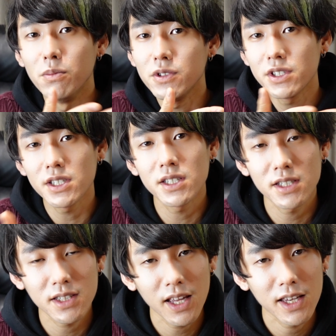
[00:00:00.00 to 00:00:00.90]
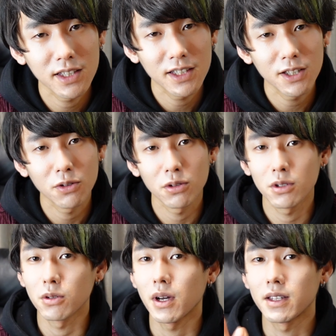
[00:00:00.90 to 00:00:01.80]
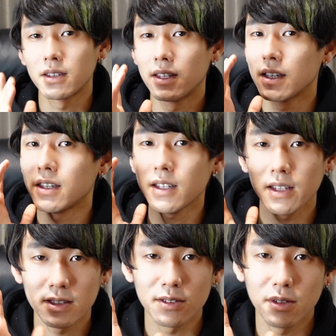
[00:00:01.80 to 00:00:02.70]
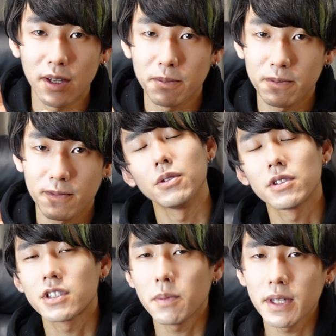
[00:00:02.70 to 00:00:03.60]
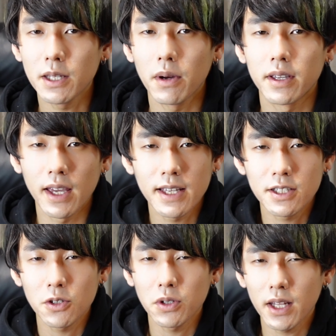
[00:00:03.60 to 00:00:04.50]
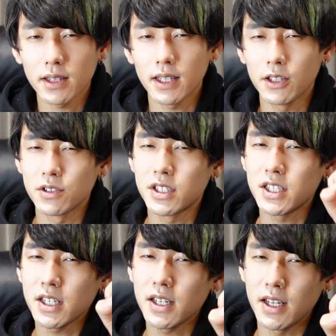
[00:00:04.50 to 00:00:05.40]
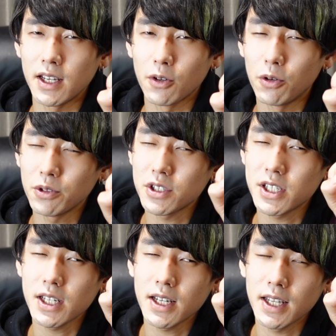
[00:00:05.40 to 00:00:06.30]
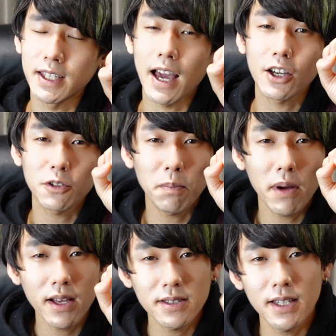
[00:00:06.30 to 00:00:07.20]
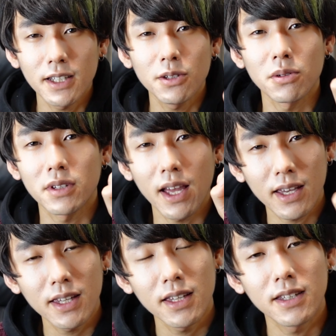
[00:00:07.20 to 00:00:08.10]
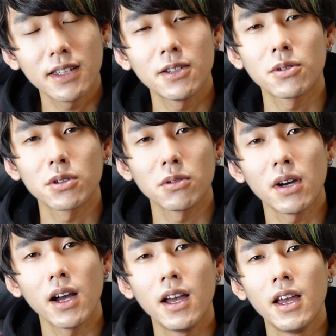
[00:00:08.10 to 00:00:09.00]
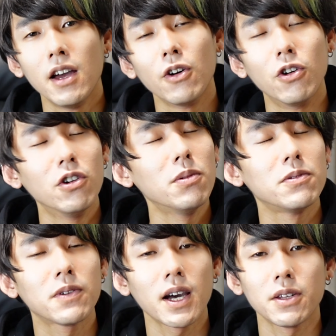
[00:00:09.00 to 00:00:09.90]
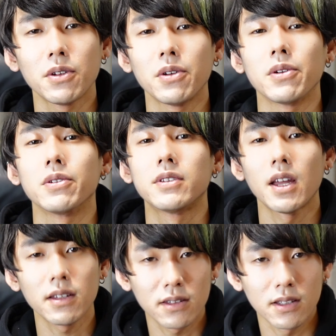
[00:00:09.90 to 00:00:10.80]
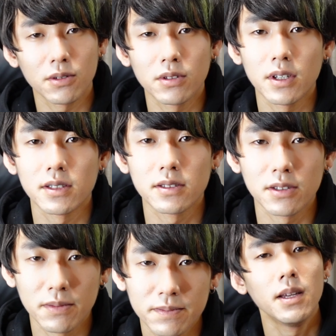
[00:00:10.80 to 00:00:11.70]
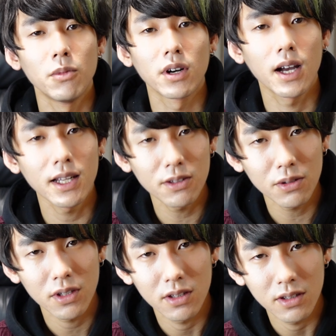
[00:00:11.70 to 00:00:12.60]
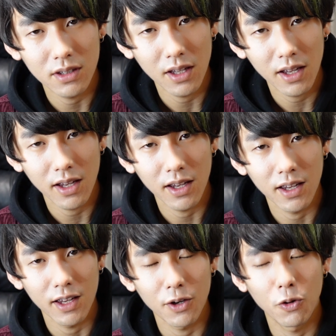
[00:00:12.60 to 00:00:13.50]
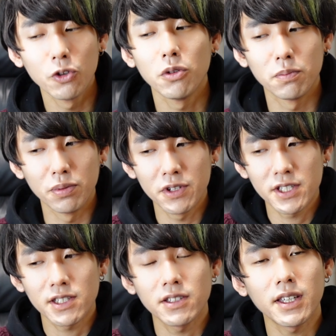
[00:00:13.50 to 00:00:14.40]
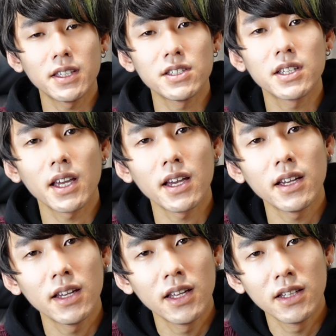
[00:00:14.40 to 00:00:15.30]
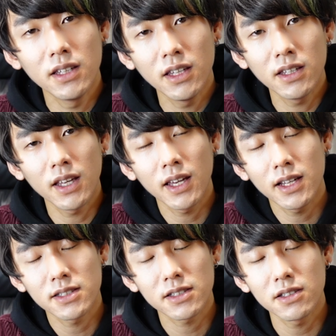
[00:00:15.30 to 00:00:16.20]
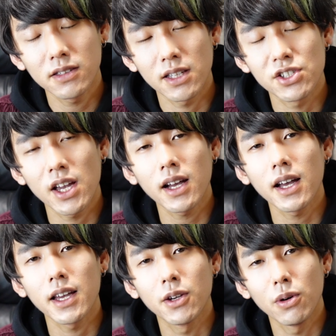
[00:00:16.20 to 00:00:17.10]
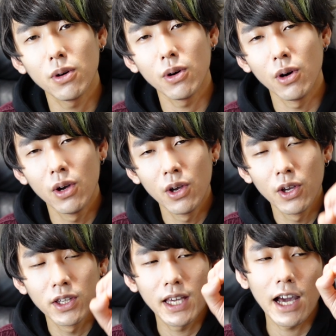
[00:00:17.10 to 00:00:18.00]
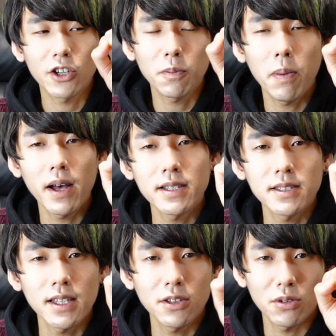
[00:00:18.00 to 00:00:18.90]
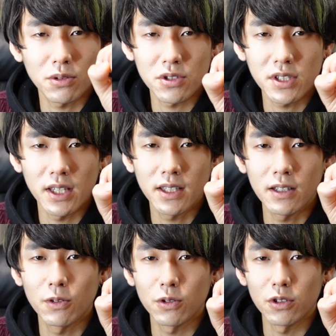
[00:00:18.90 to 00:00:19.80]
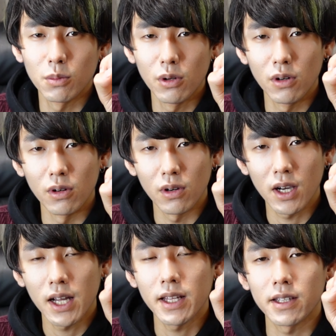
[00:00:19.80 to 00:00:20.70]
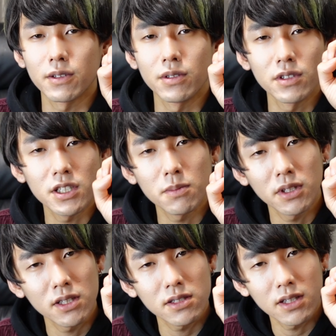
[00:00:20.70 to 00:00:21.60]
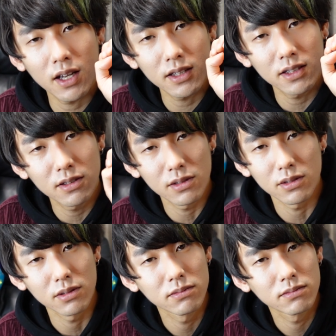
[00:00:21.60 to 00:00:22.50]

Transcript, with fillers: 無視して生きることはできないですよね。この全ては幻想だっていう心理、この心理 100% だけで生きることはほぼ不可能だってことなんですよ。でもかといってこの物質的次元、人間が作った社会を 100% として生きることもかなり苦しみにつながってくると。